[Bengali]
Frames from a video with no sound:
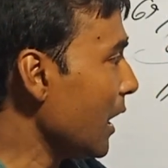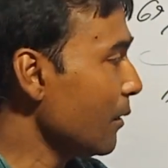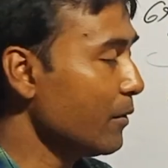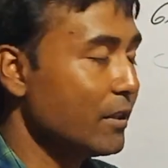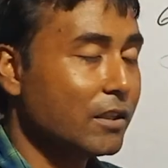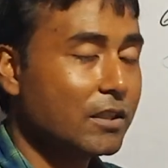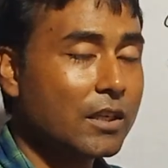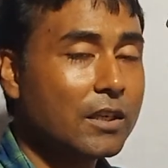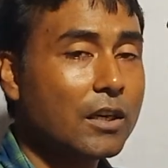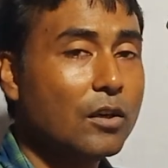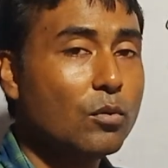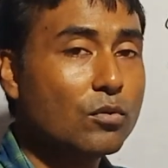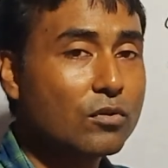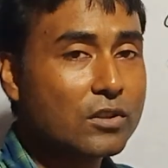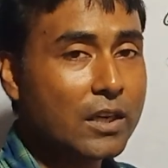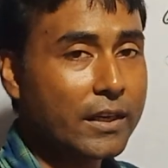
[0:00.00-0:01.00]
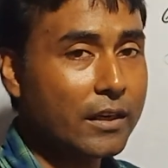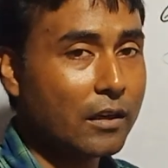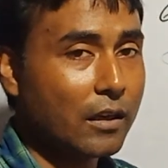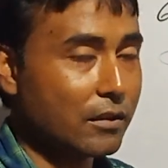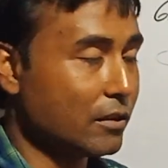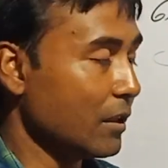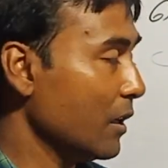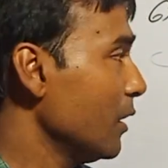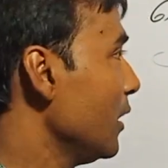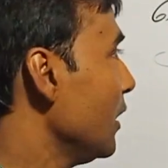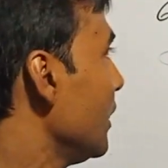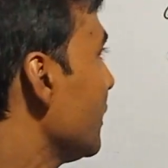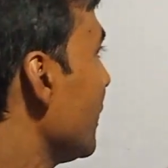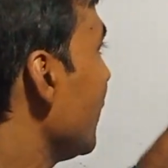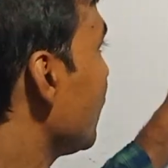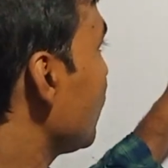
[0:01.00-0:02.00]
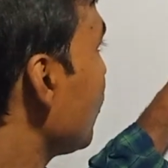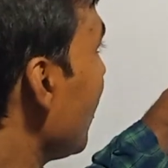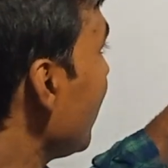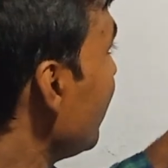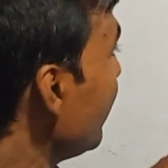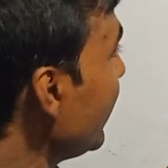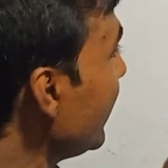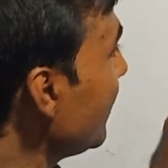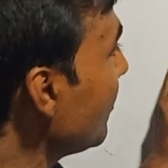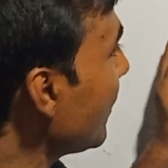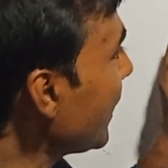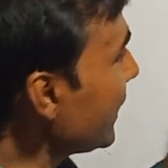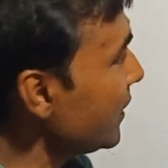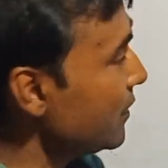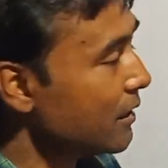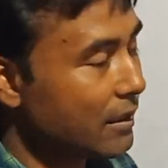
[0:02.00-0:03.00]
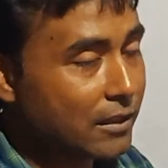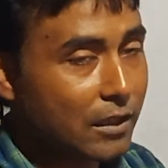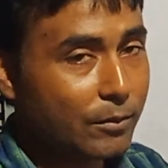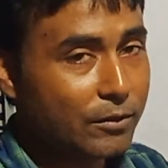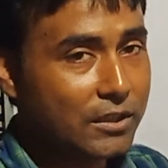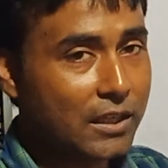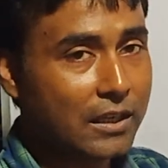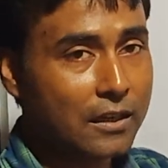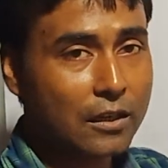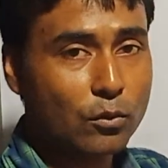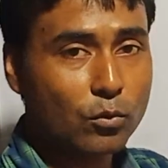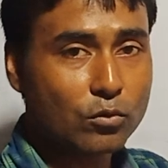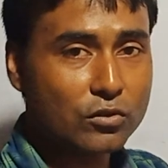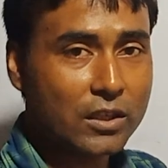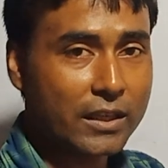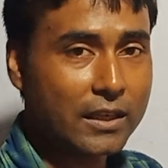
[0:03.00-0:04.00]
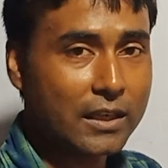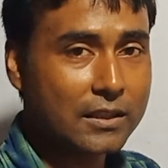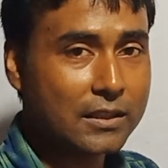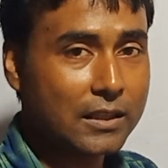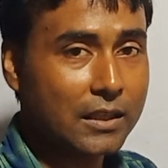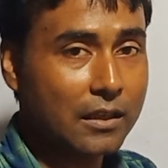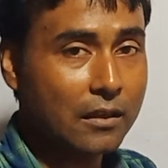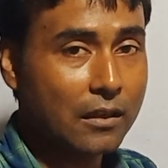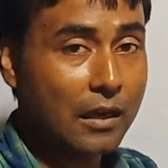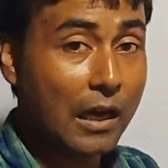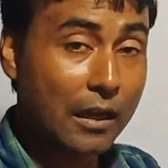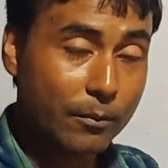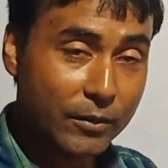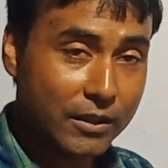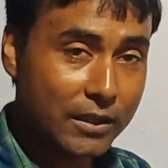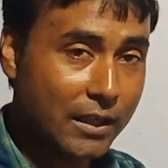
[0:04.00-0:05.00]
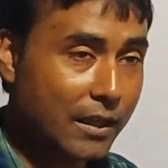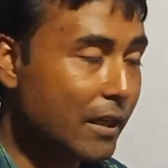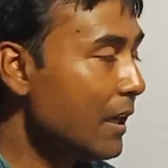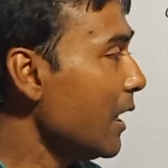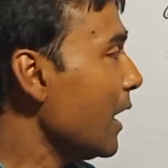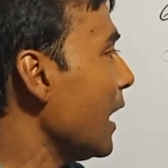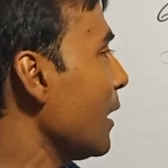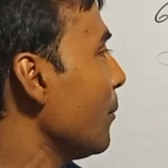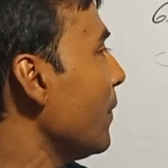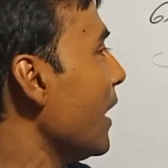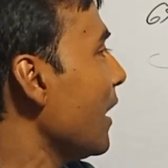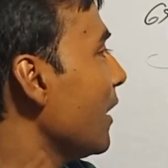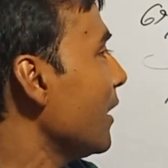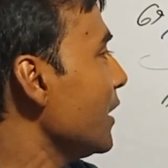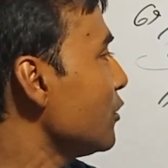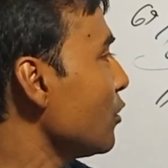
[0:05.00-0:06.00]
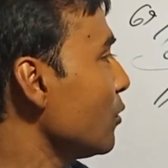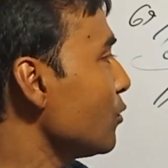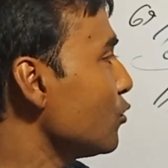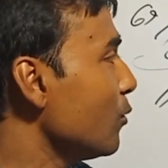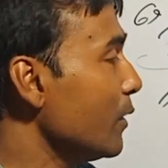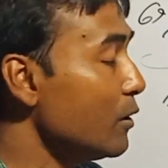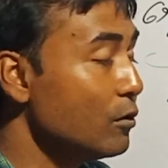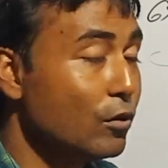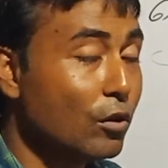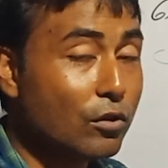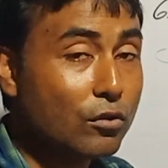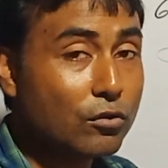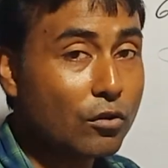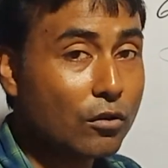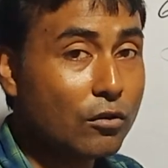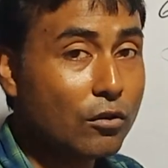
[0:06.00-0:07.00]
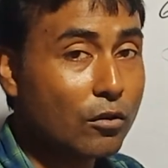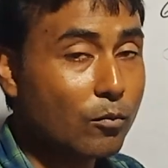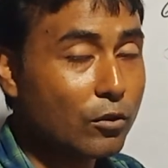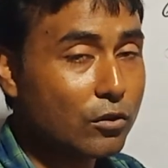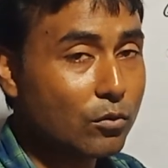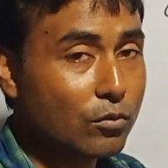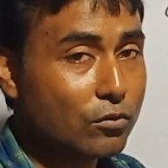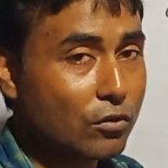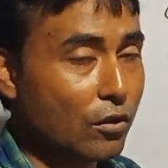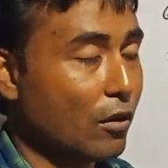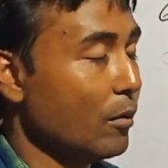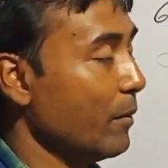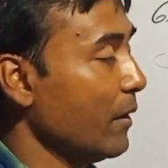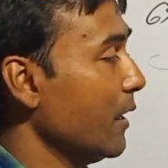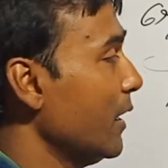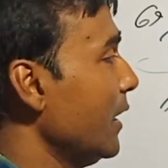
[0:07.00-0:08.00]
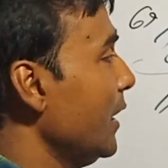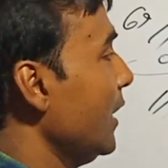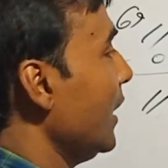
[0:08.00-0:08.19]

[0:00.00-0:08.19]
আরবিতে সেটা নুন সাকিন আছে তাহলে তনভিন মানেই জানতে হবে সেখানে একটা নুন সাকিন আছে আরবিতে আর বাংলায় সবসময় দন্তন্যুর মতো উচ্চারণ হবে